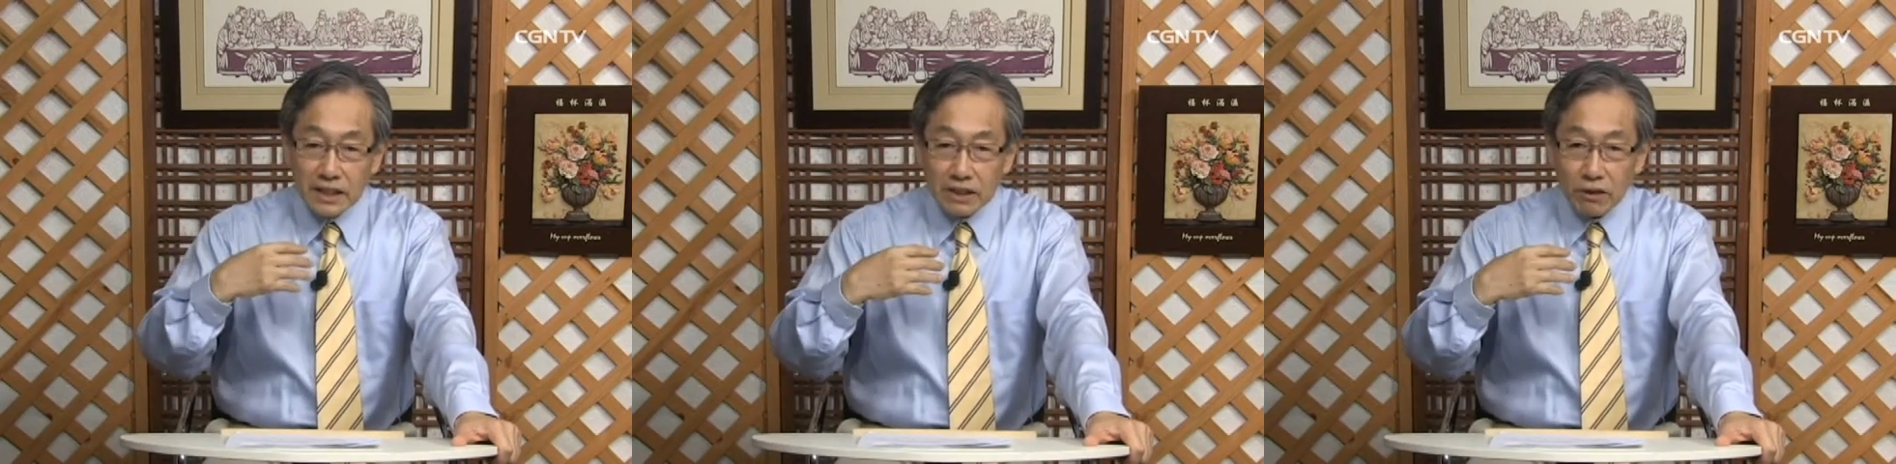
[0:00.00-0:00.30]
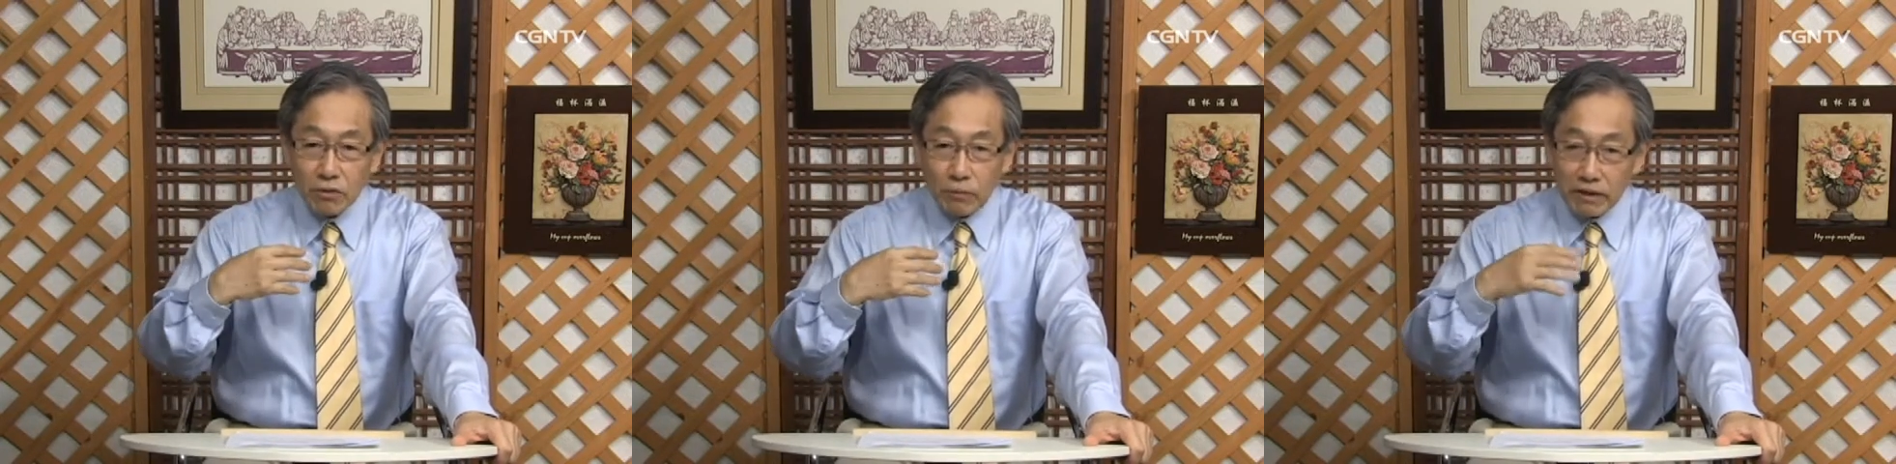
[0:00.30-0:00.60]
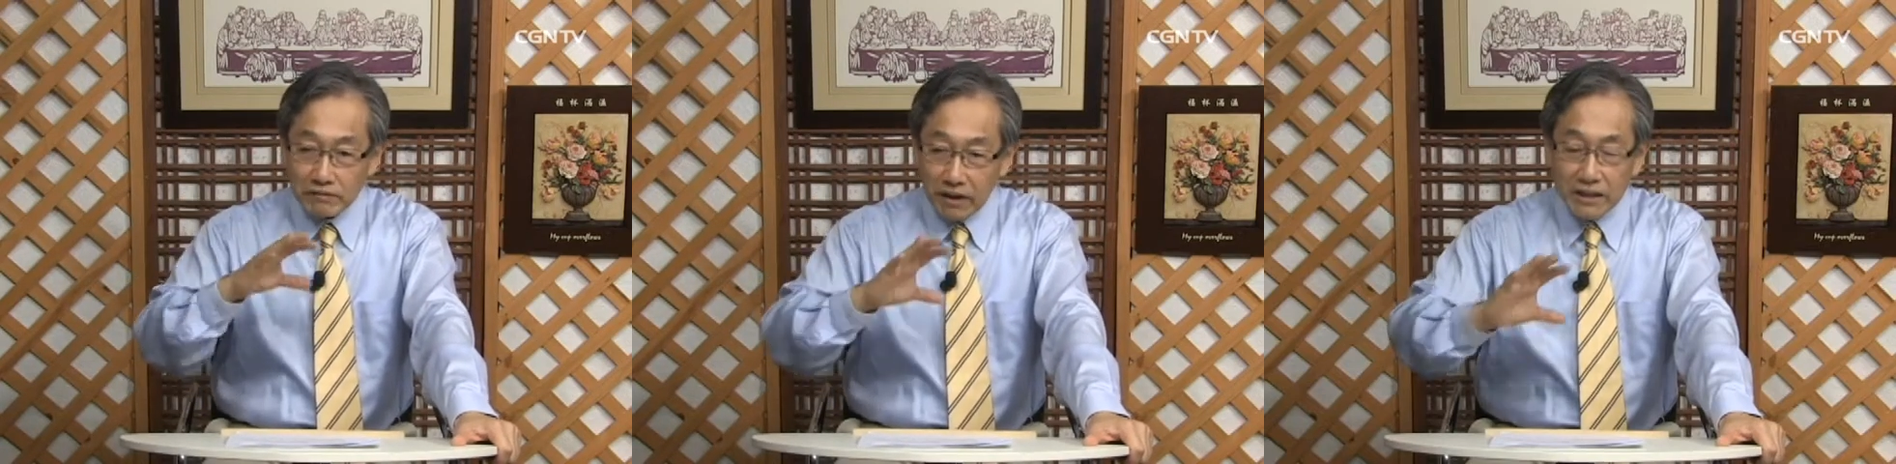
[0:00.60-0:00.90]
以后，我们
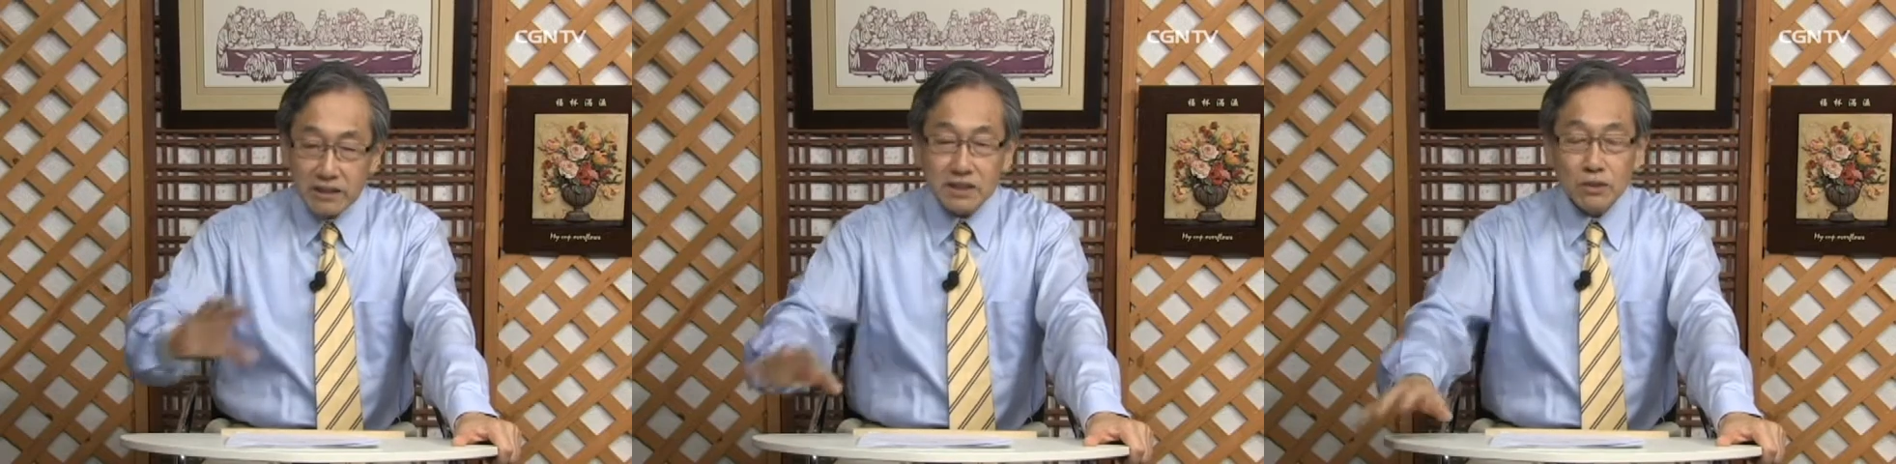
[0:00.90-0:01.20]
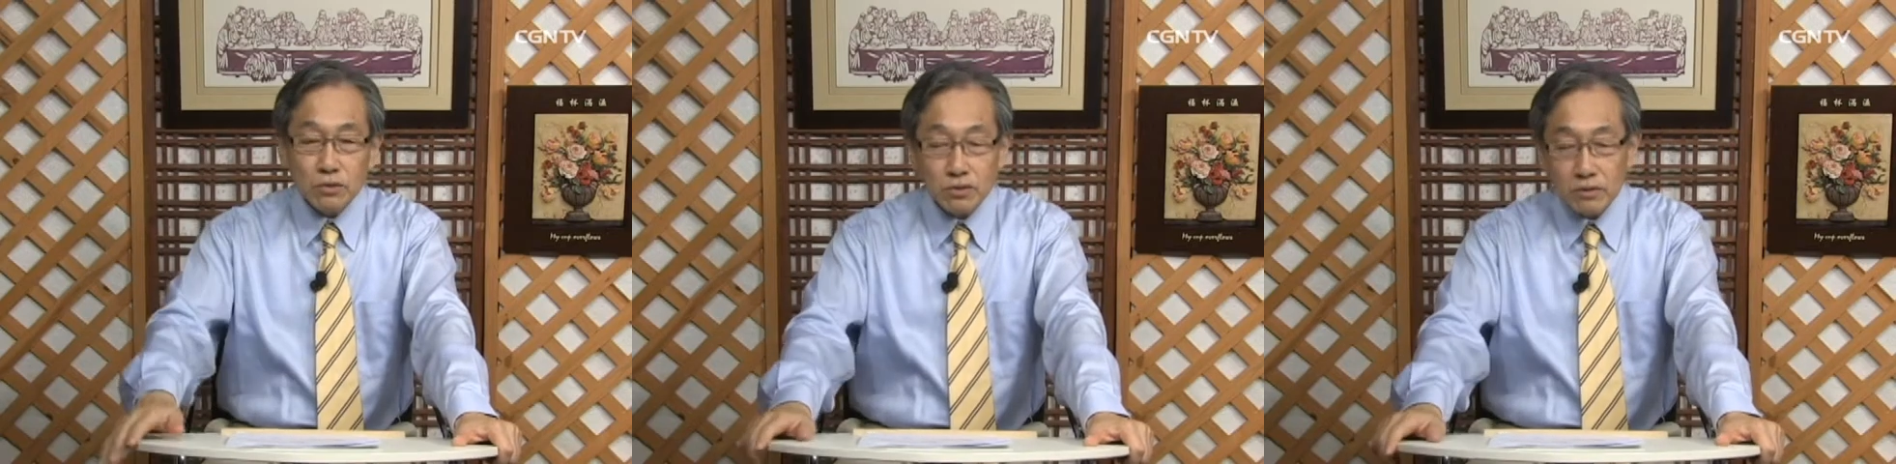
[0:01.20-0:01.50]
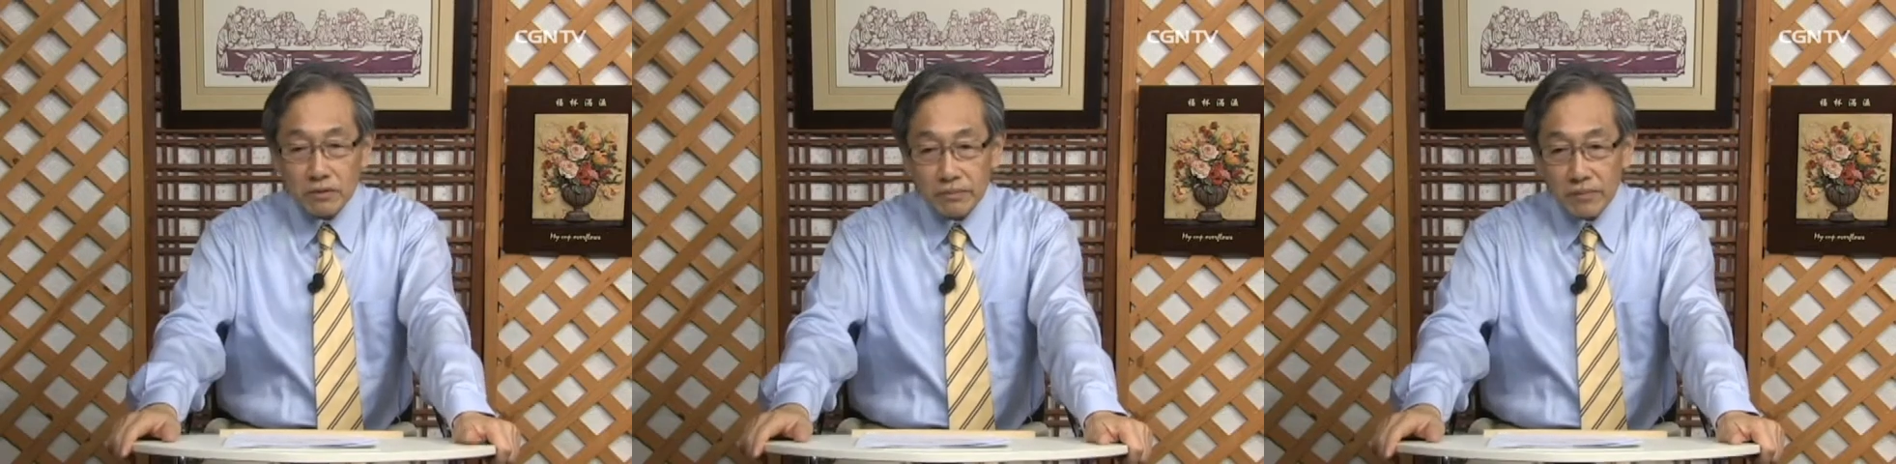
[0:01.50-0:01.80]
要反射出去，